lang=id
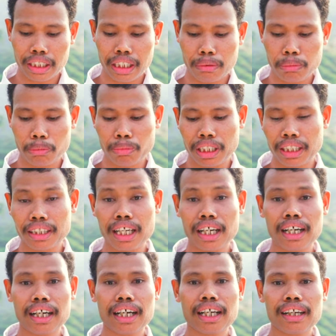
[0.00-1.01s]
yang
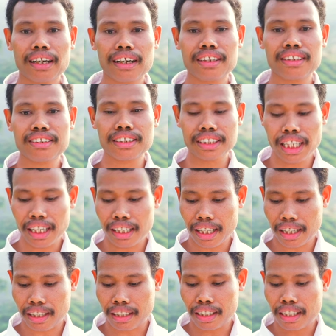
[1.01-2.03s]
membentangkan
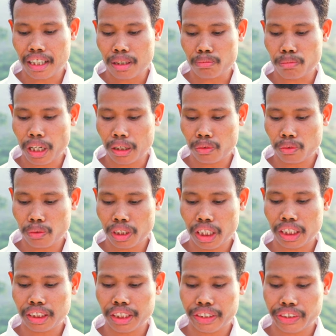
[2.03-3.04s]
rencana
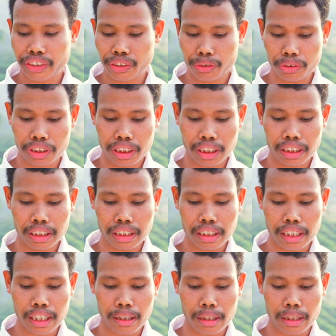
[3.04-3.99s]
bangunan yang suci di,